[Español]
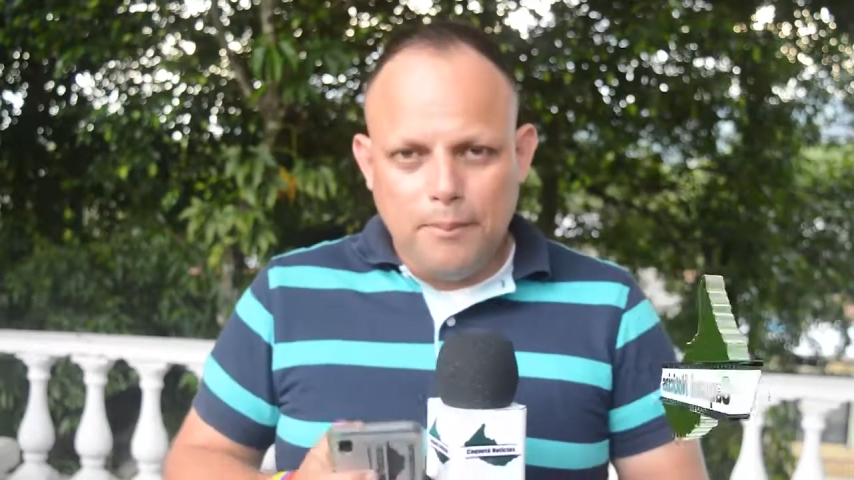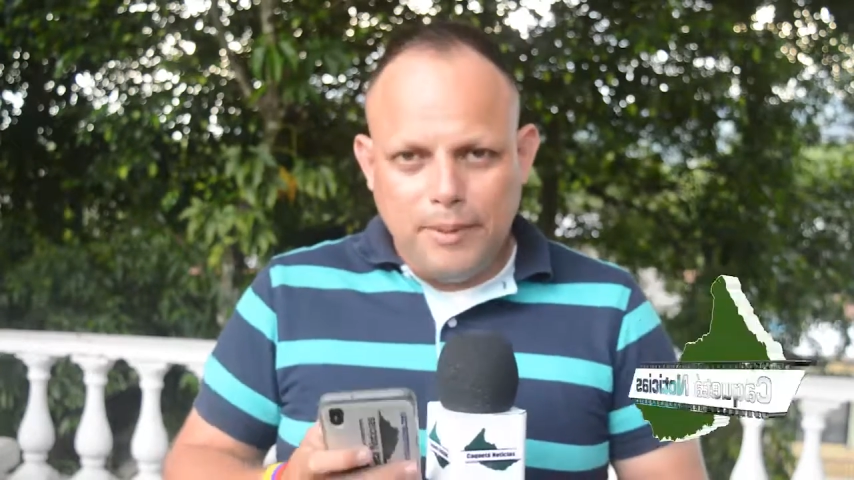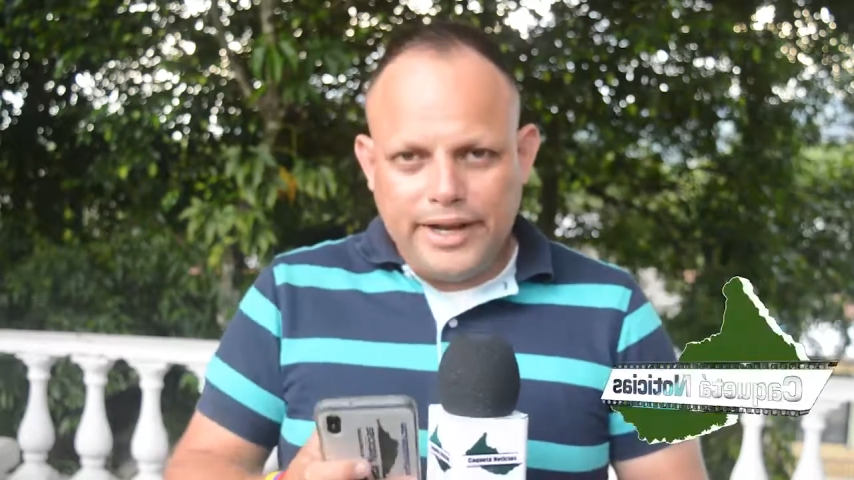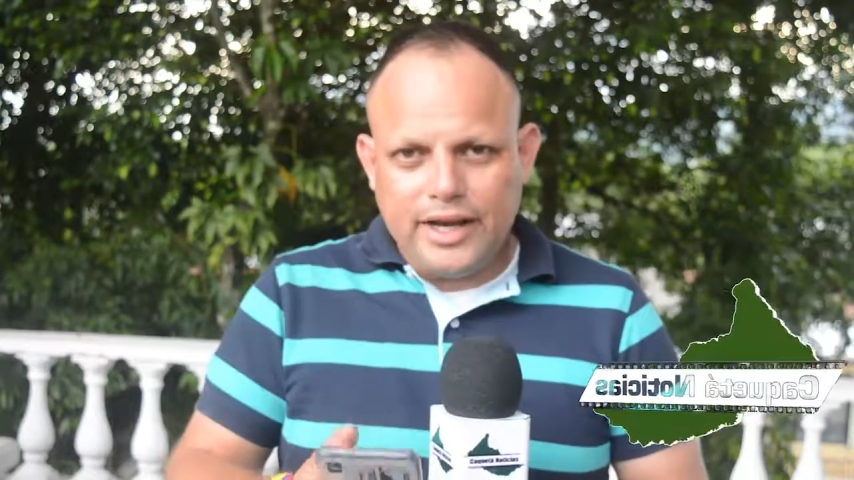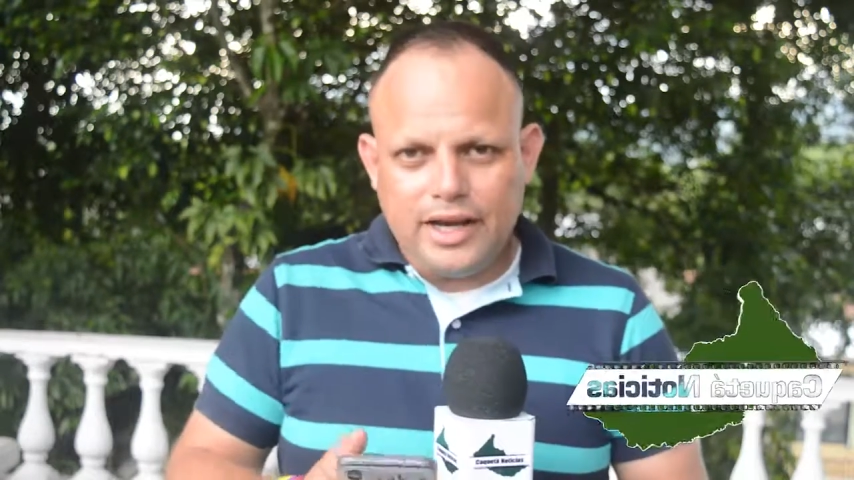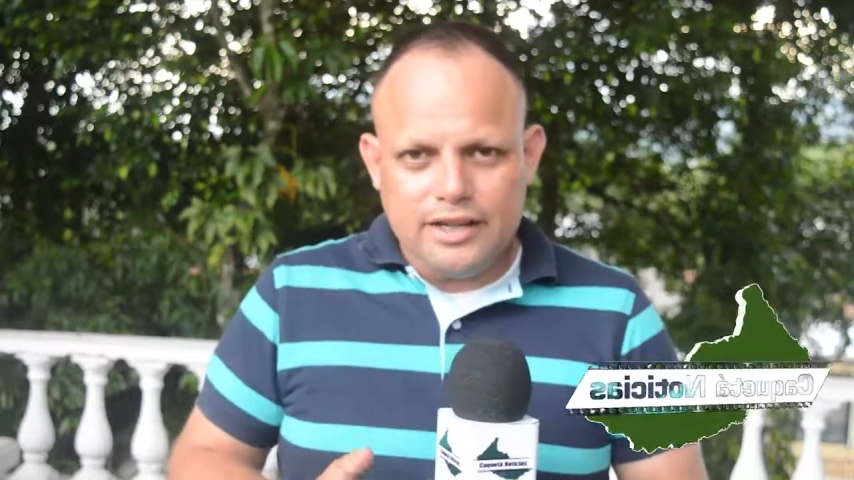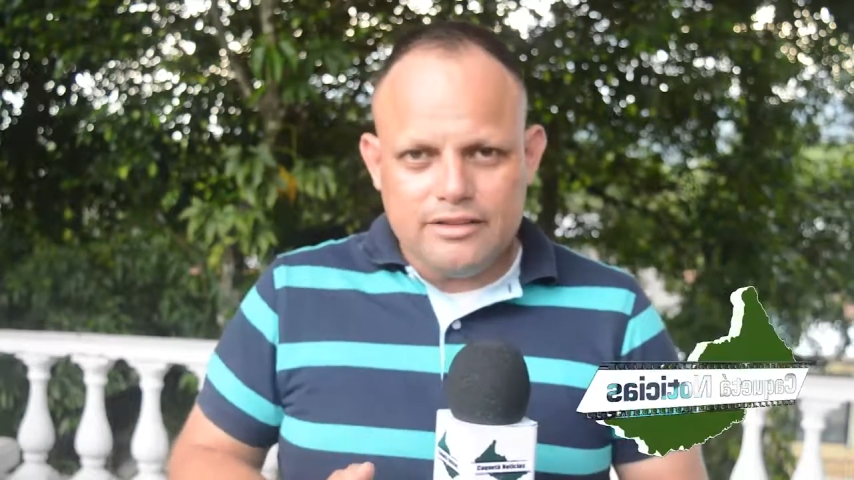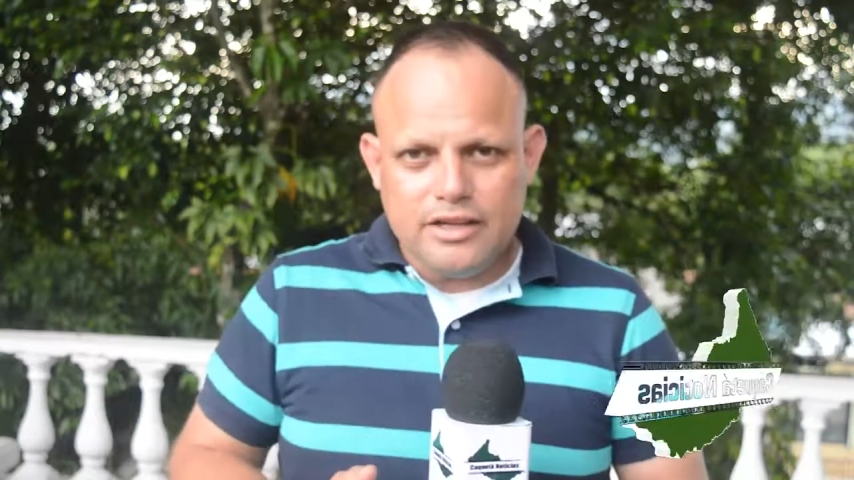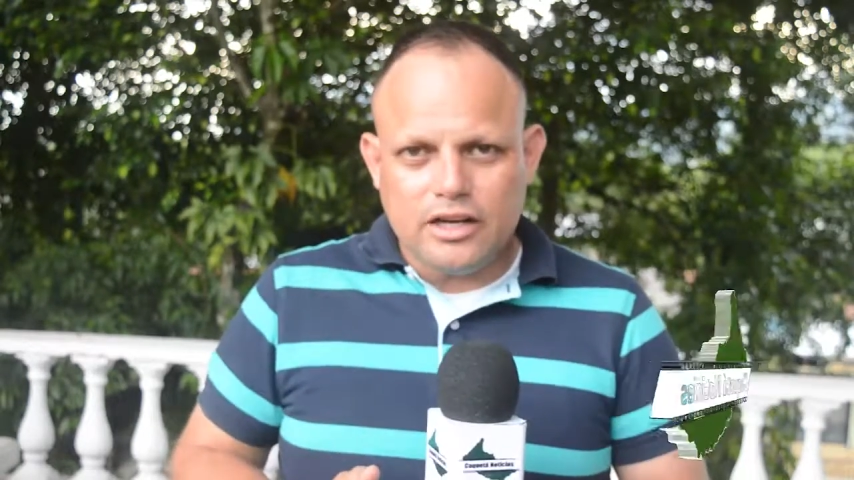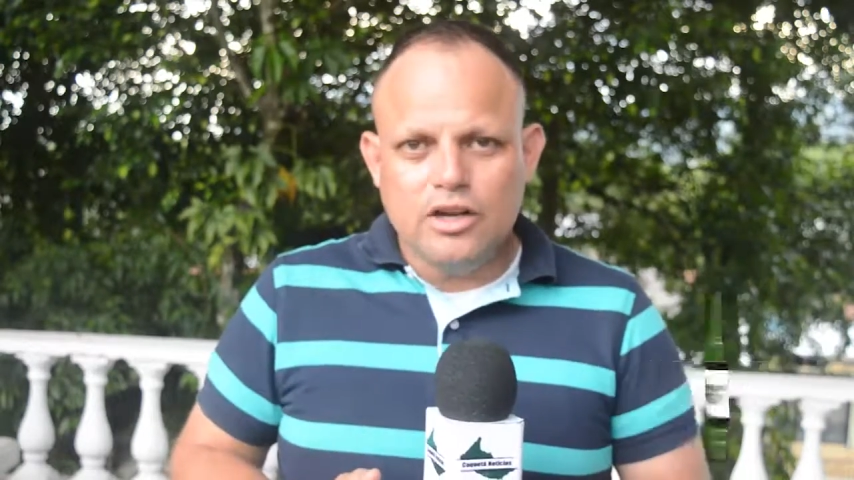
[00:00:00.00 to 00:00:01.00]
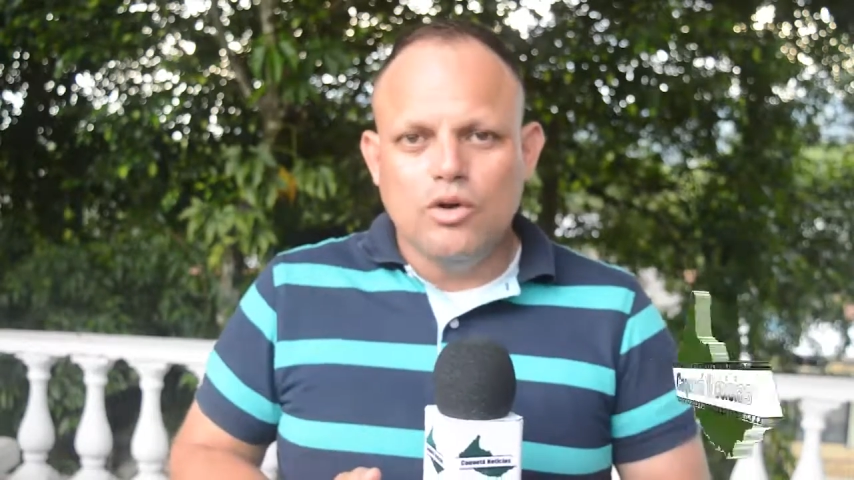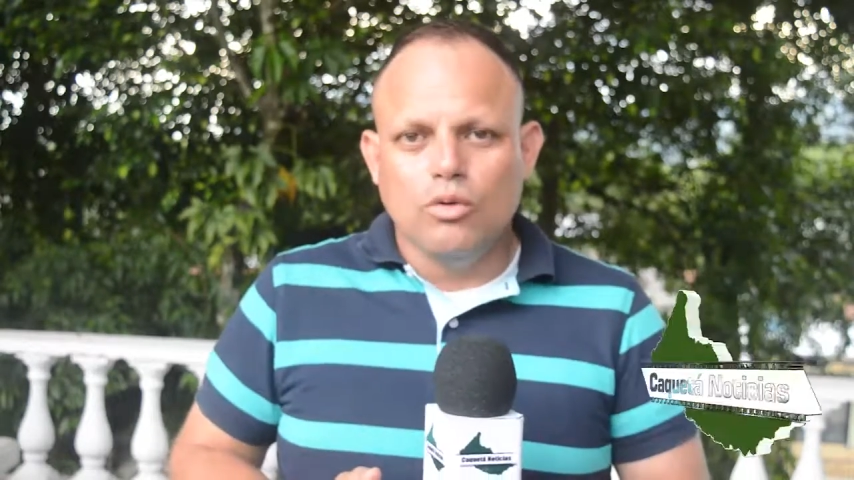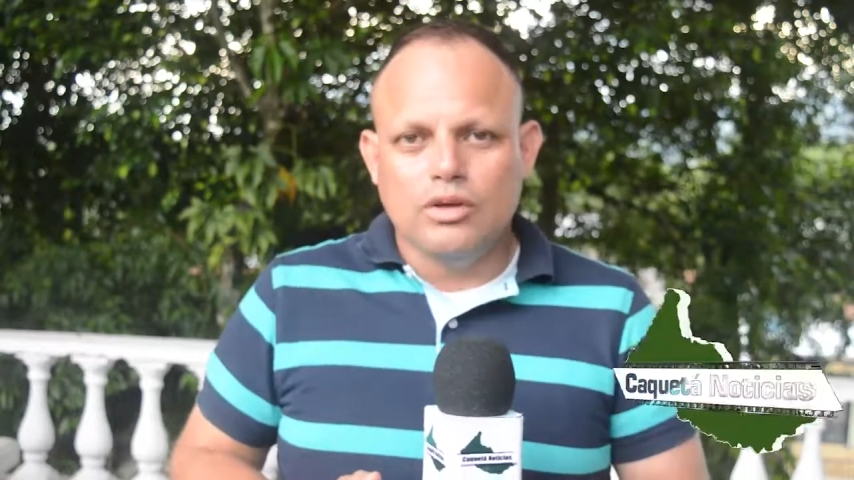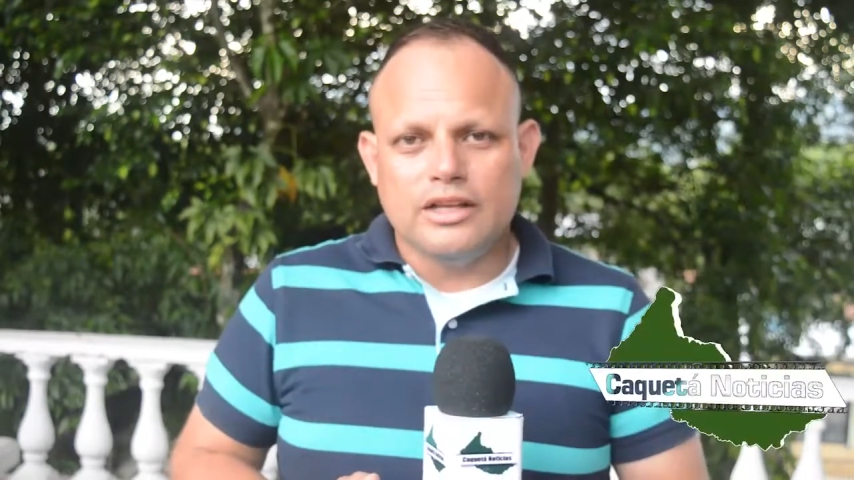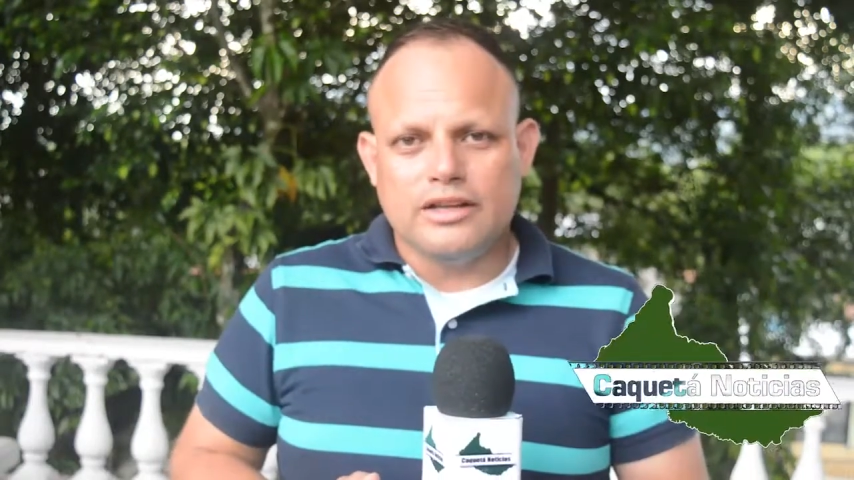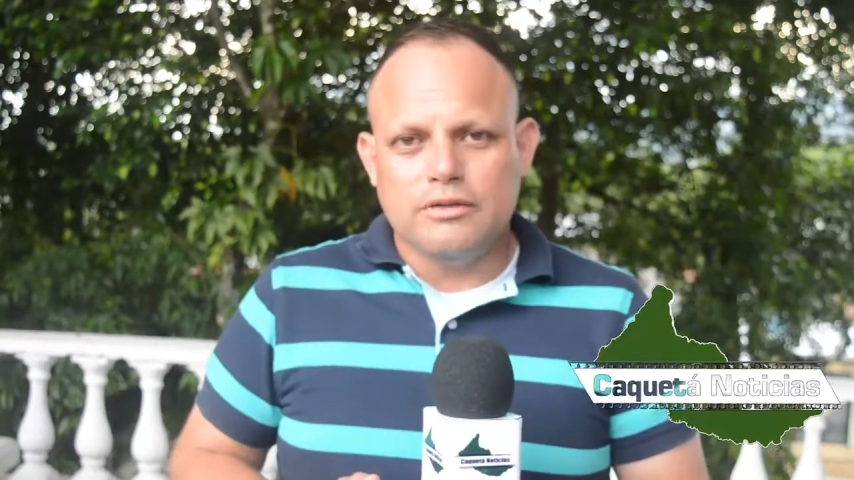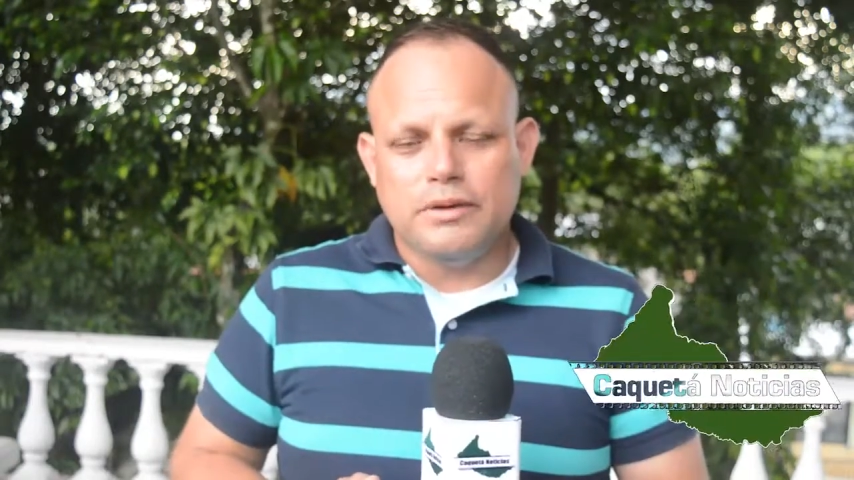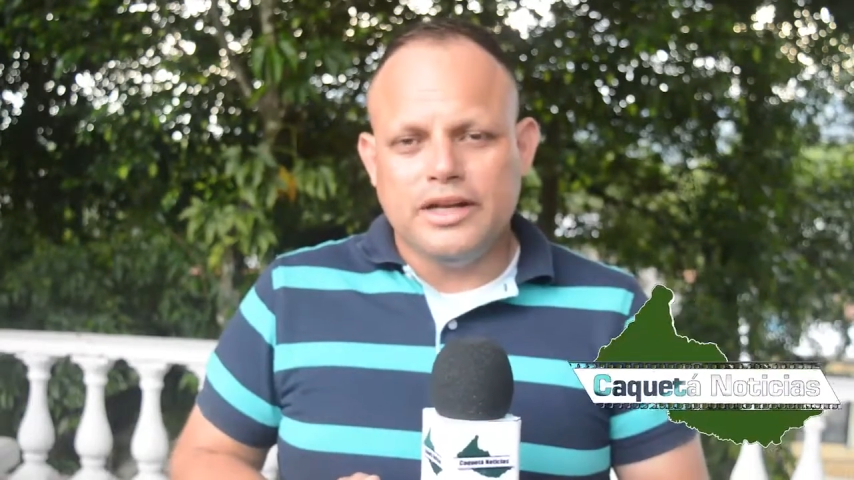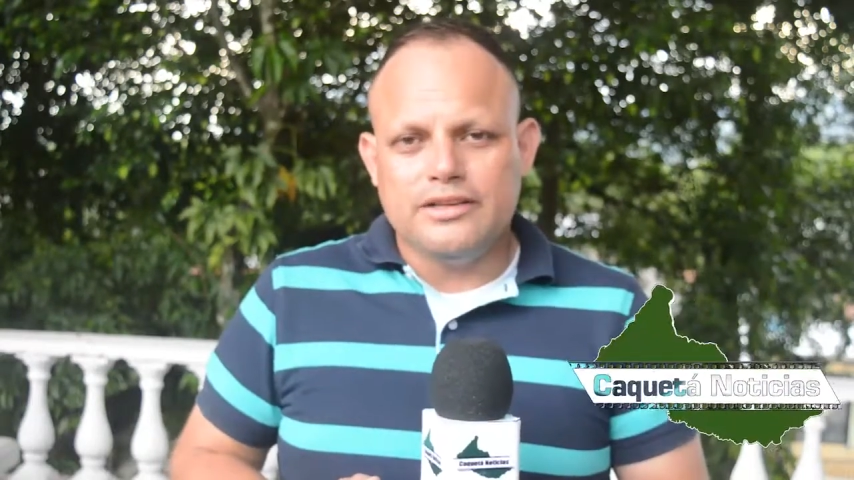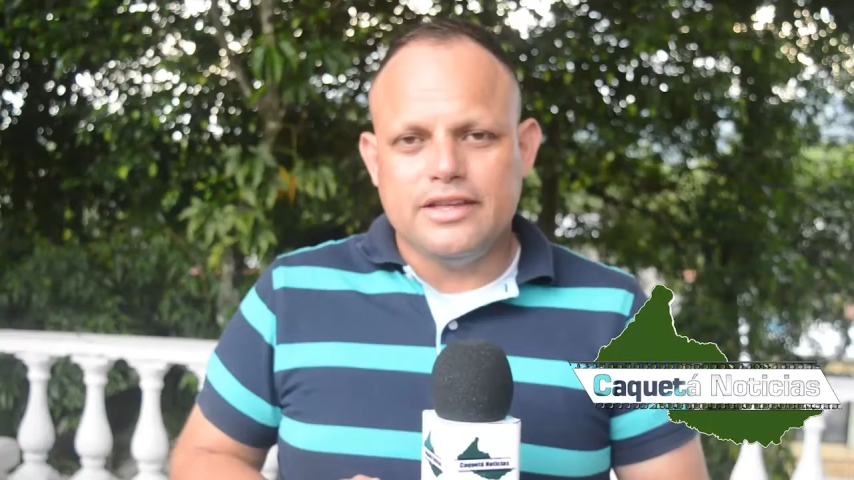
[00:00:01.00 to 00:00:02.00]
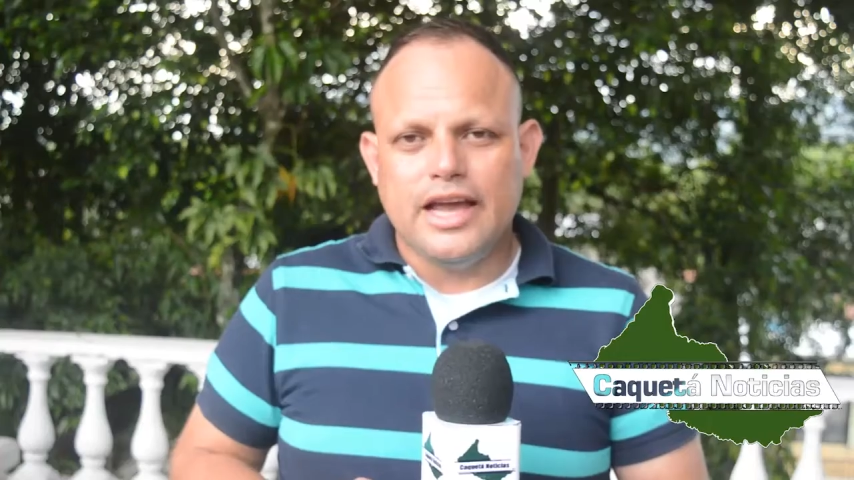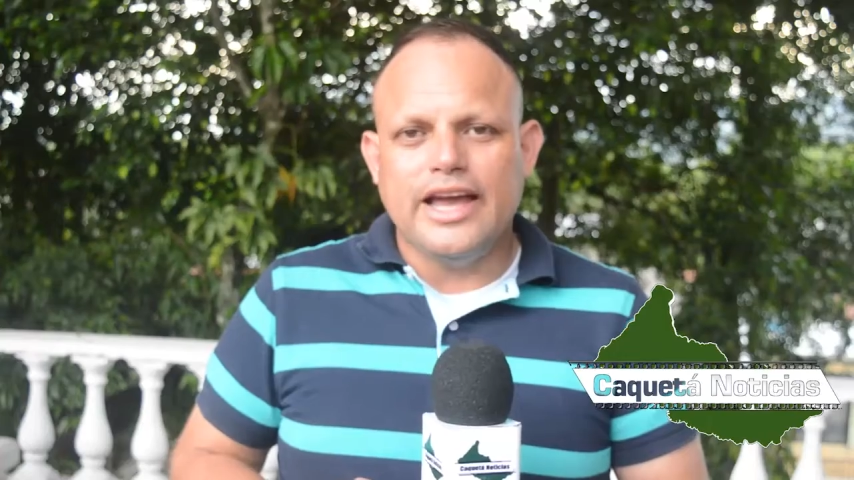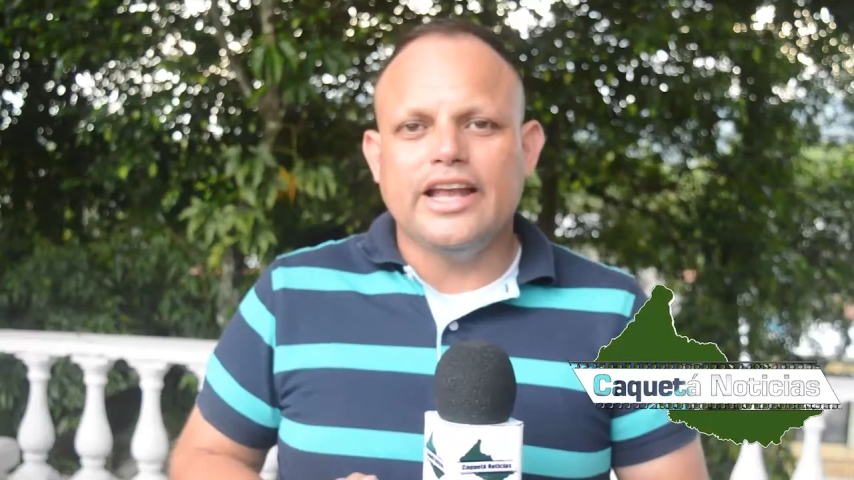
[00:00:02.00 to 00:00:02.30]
para garantizar una transparencia